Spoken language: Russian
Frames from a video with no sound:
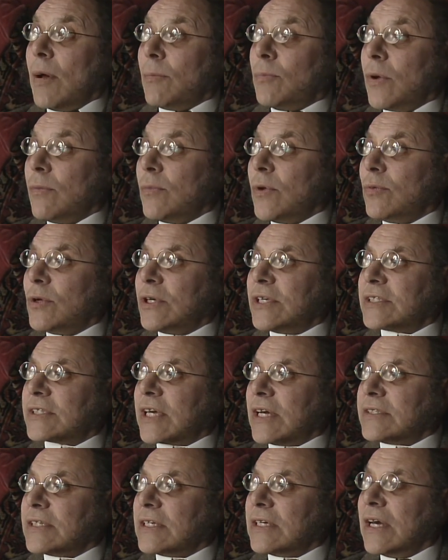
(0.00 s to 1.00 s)
мысль
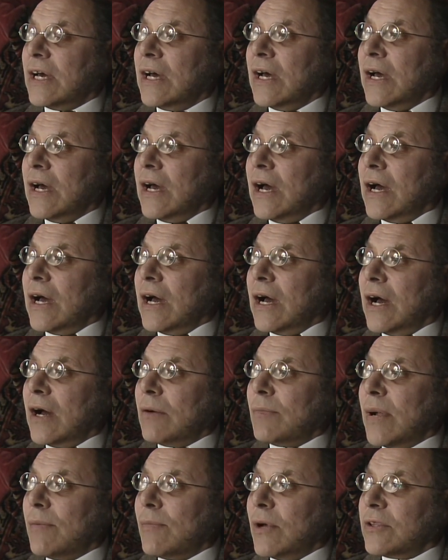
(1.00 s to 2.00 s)
пришла мне в голову, когда
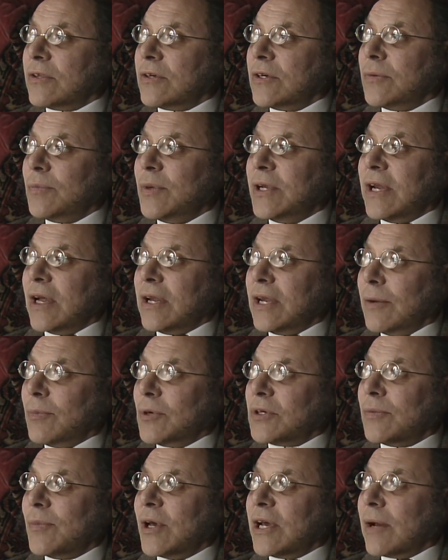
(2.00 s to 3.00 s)
мы обсуждали,
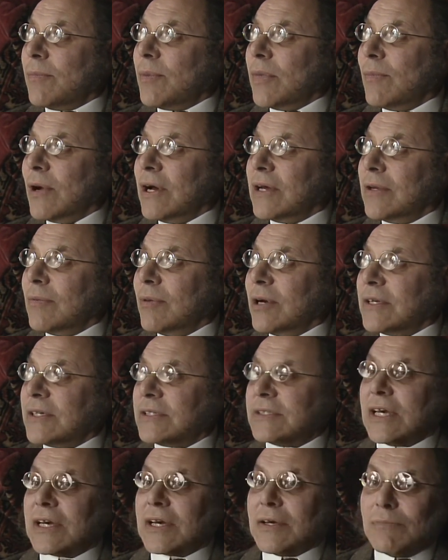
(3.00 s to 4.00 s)
как моя мать долго не
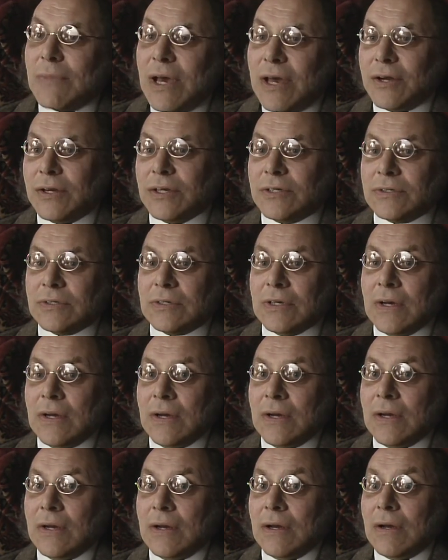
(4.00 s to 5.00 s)
могла решиться на
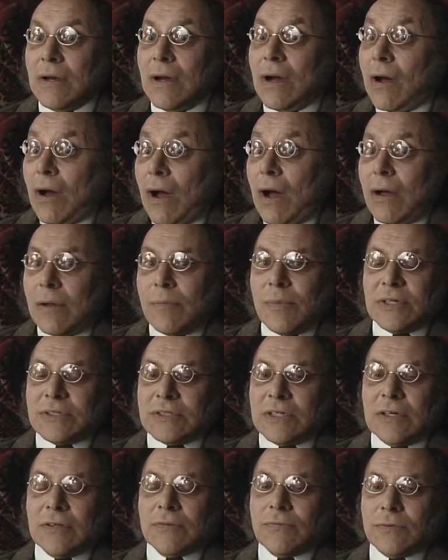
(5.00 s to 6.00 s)
второй брак, ah, и
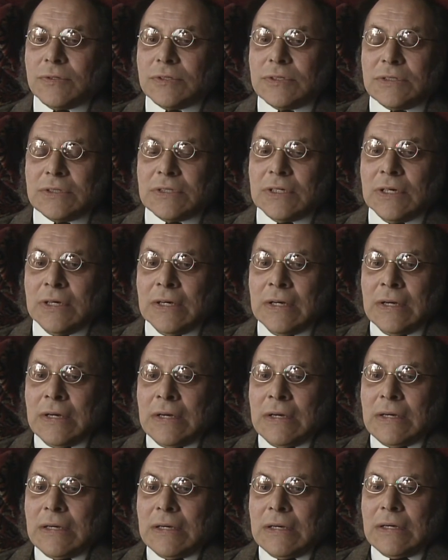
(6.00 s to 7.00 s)
как я сам с
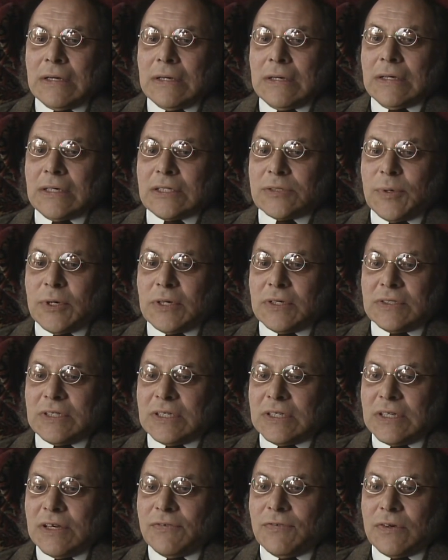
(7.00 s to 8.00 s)
трудом
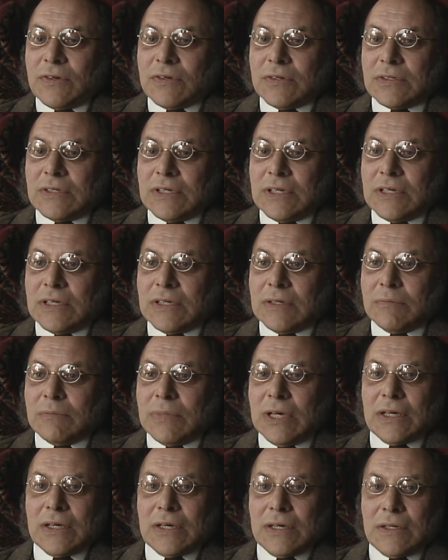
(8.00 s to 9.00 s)
принимал
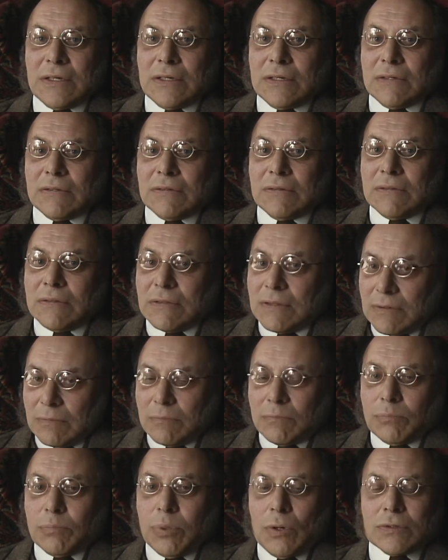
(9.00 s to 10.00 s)
важные
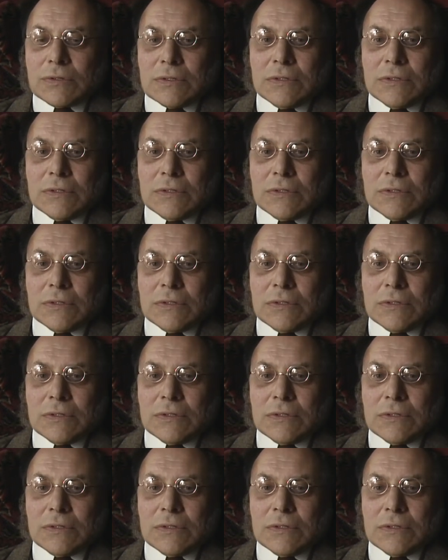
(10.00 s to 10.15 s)
решения.